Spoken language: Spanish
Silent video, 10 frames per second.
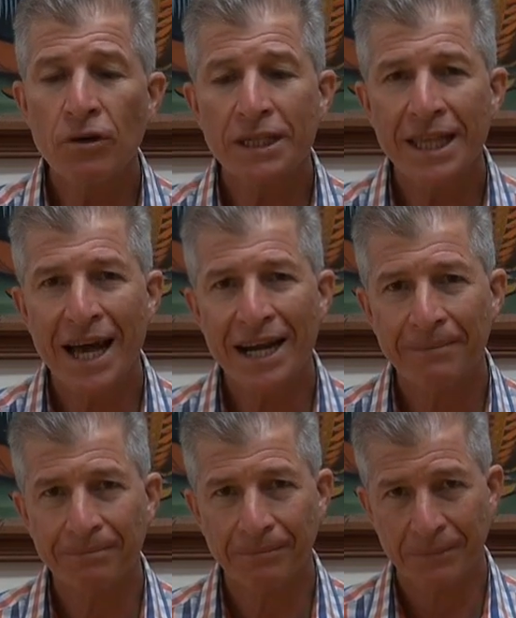
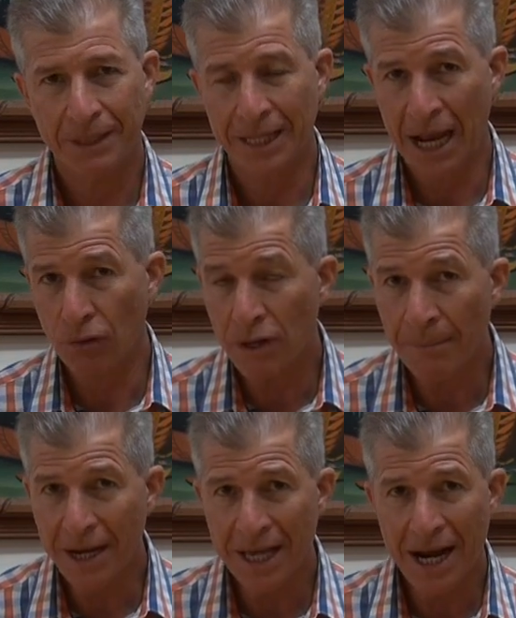estar de alguna
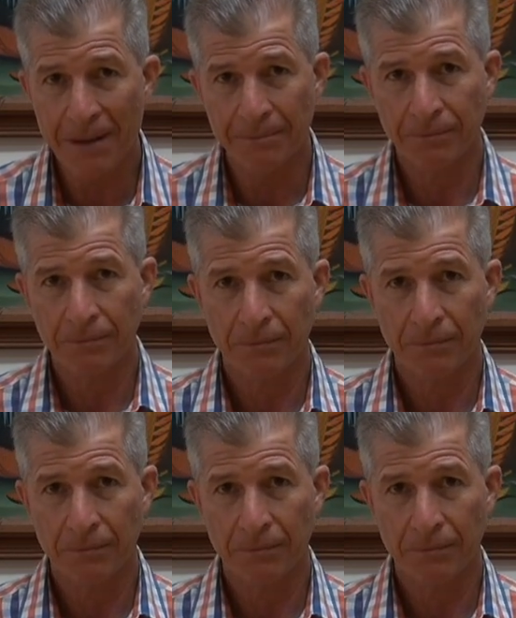manera